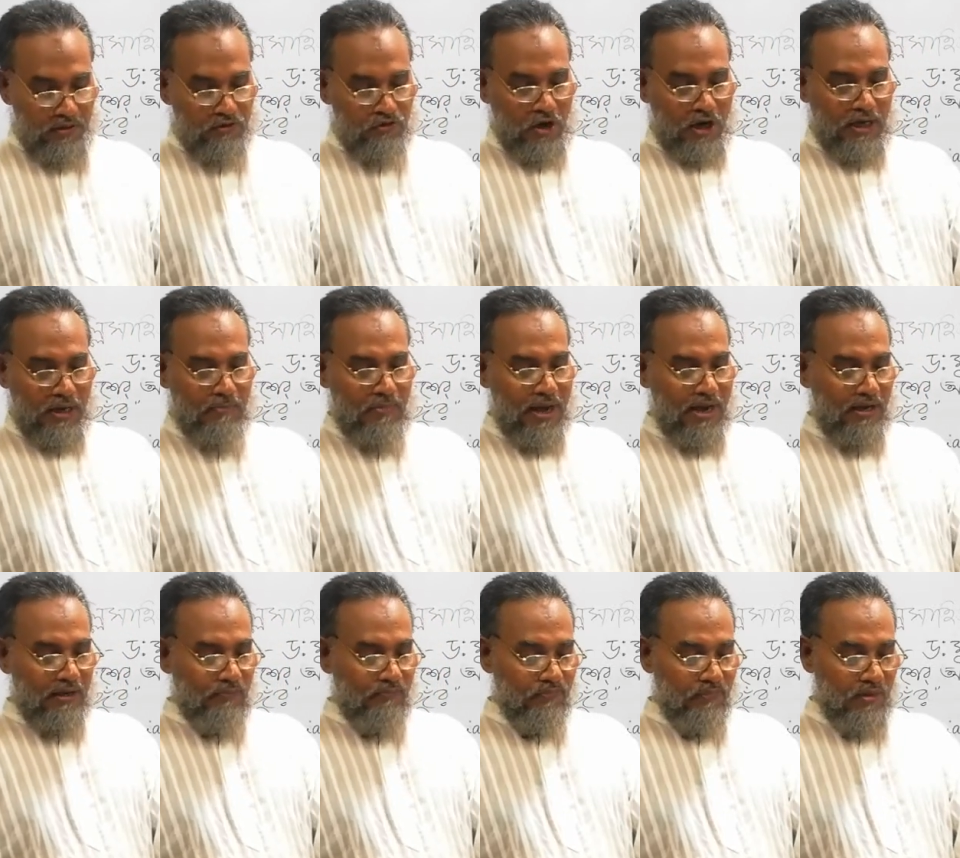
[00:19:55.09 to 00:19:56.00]
ছয় নাম্বার
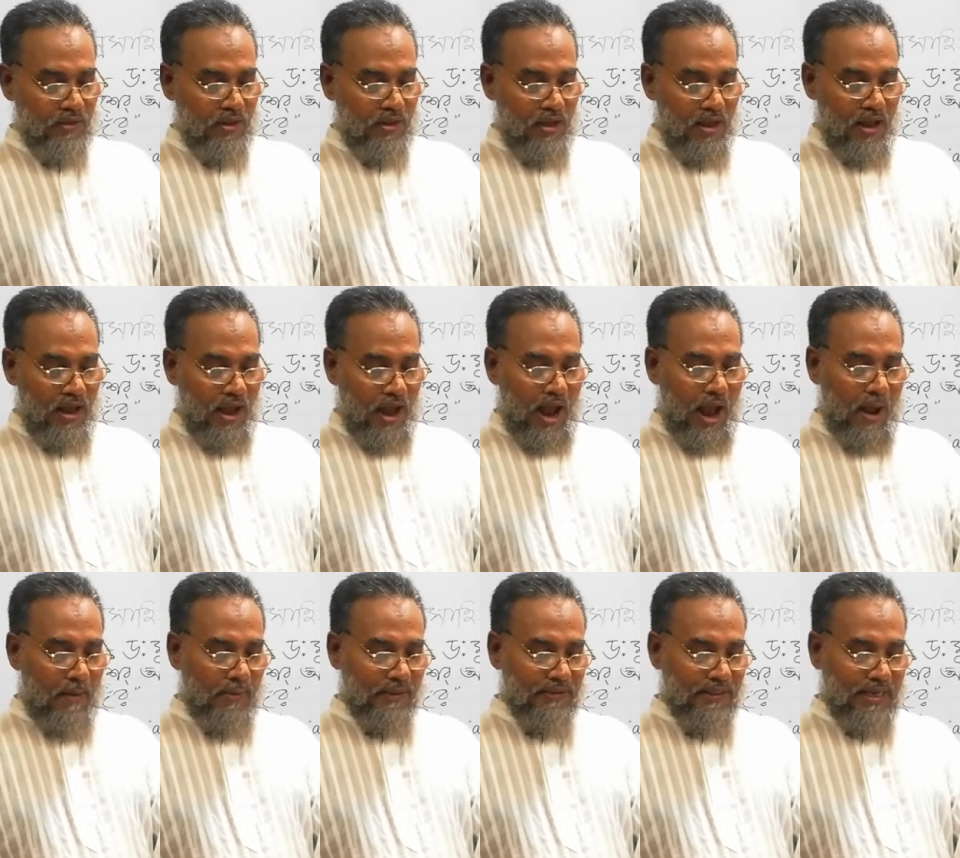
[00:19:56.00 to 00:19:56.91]

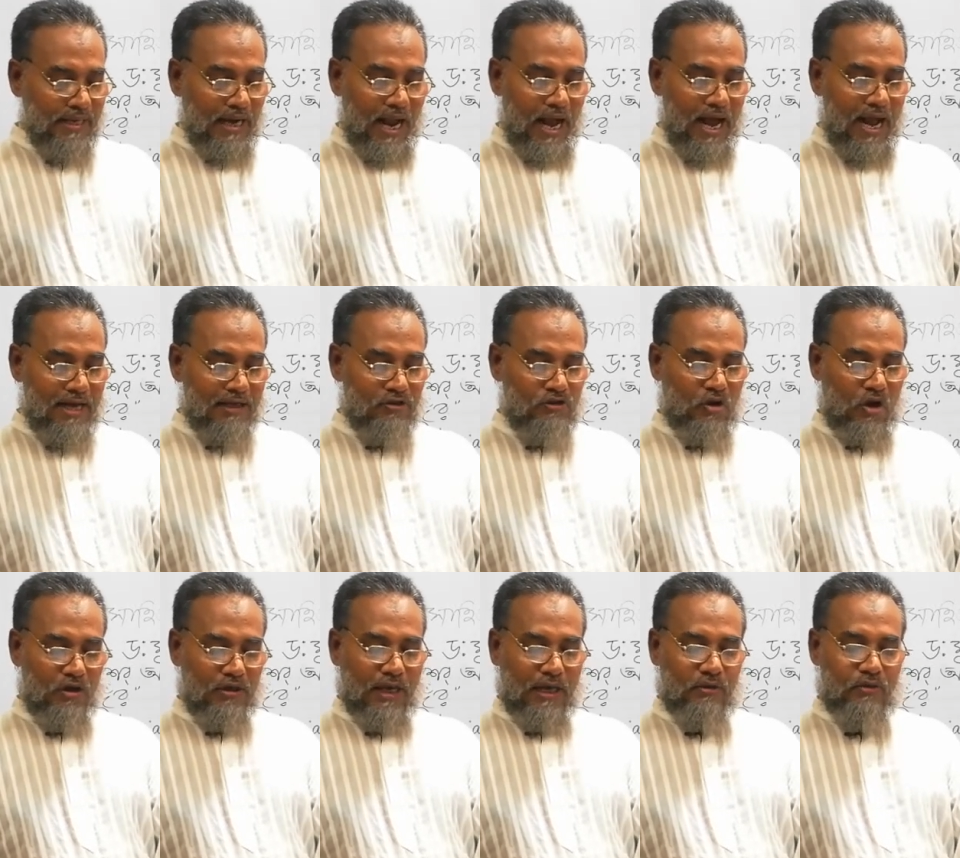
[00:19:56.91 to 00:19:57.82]
আমাদের আজ
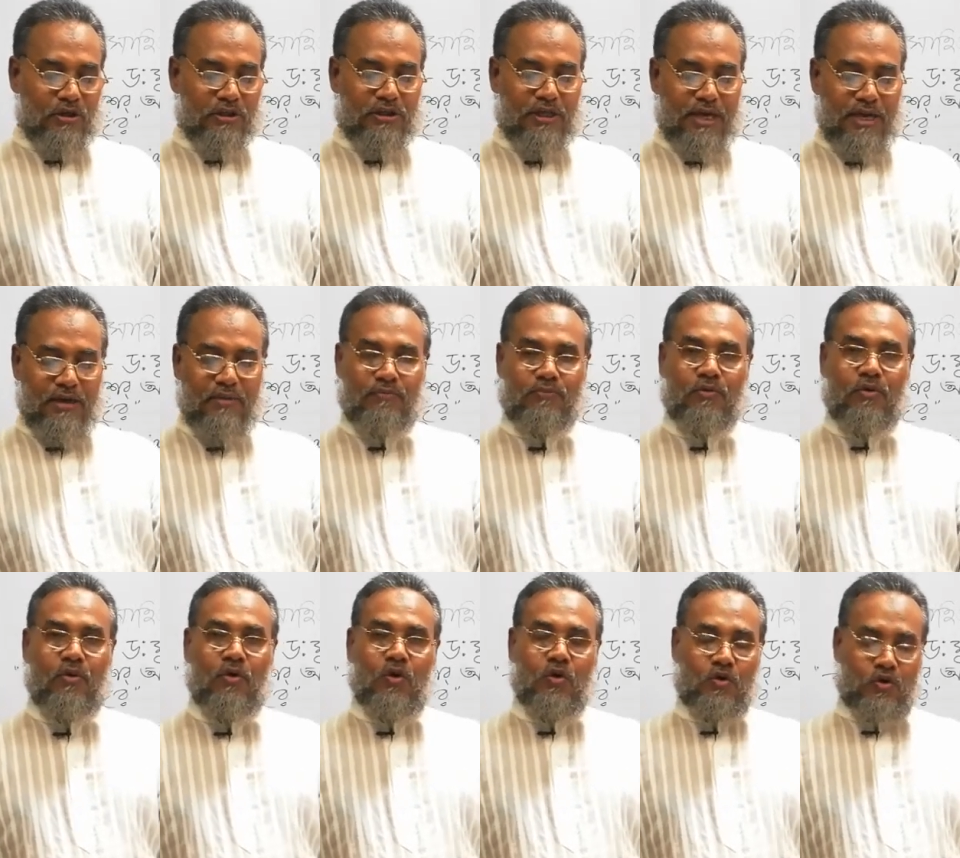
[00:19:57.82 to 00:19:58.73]
দরকার হয়েছে
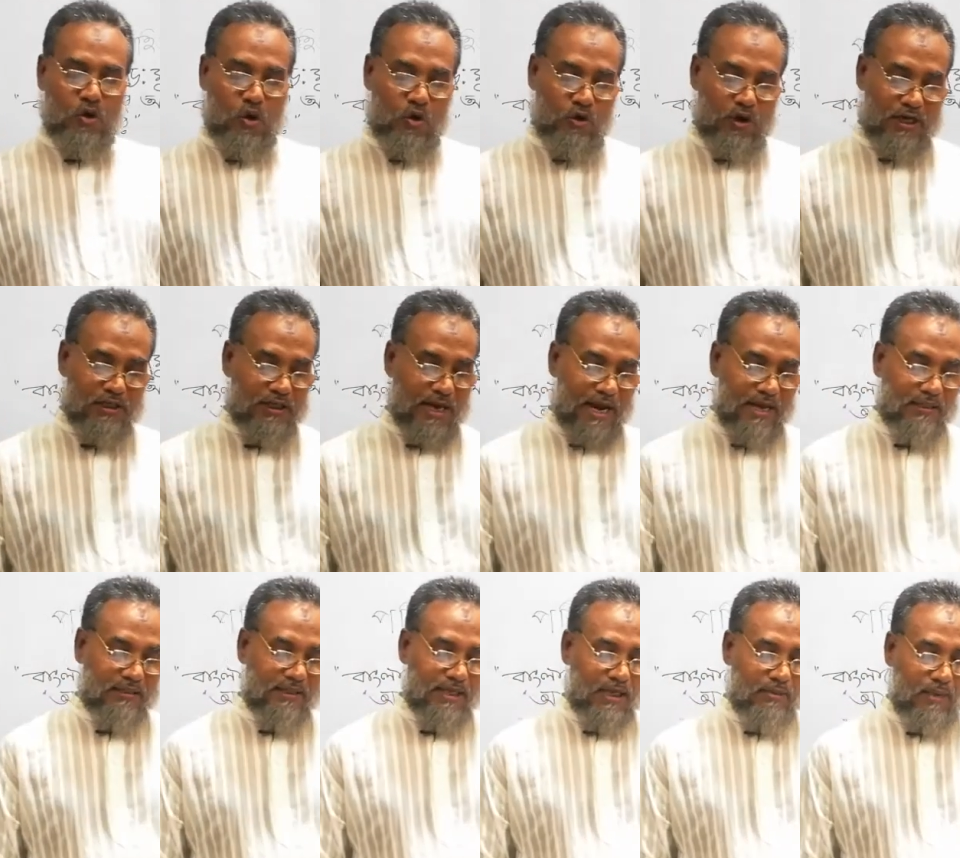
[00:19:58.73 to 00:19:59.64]
শহুরে
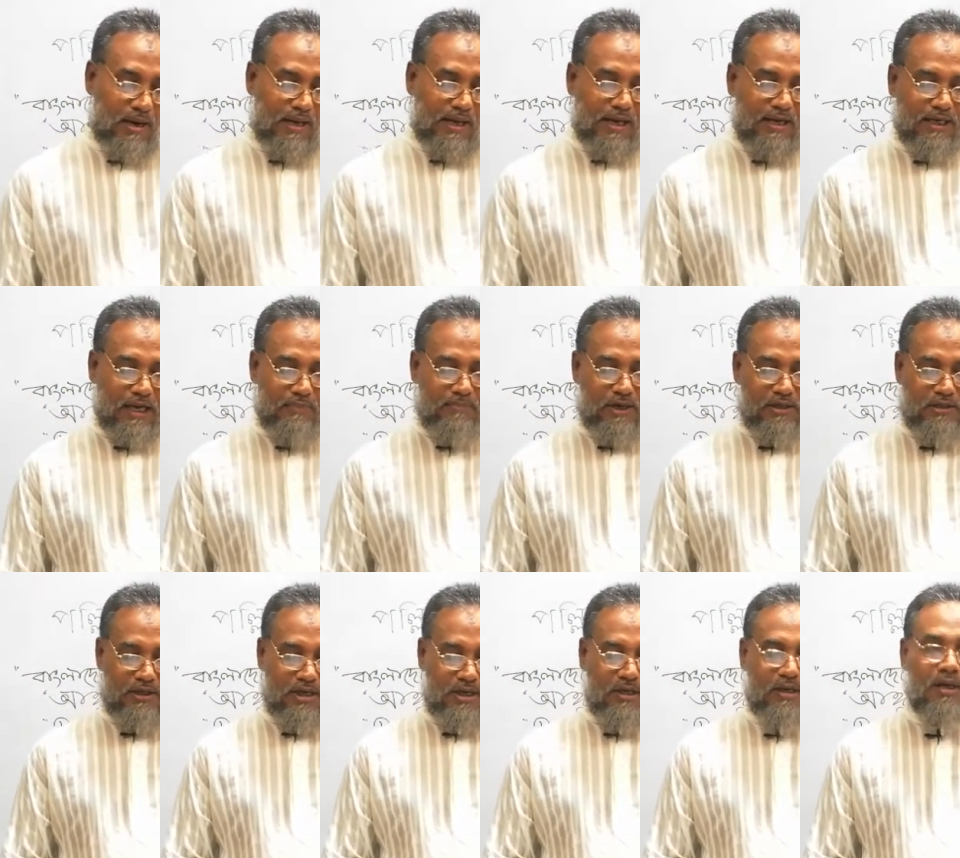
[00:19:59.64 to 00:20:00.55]
সাহিত্যের বালাখানার
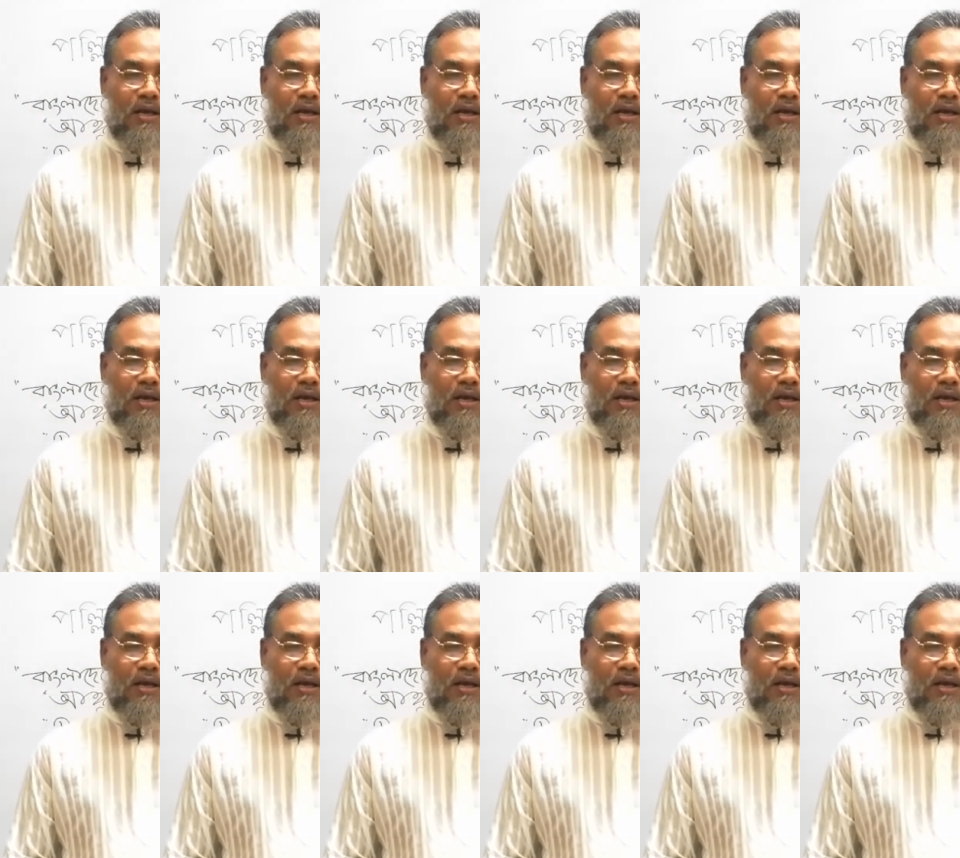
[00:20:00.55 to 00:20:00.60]
পাশে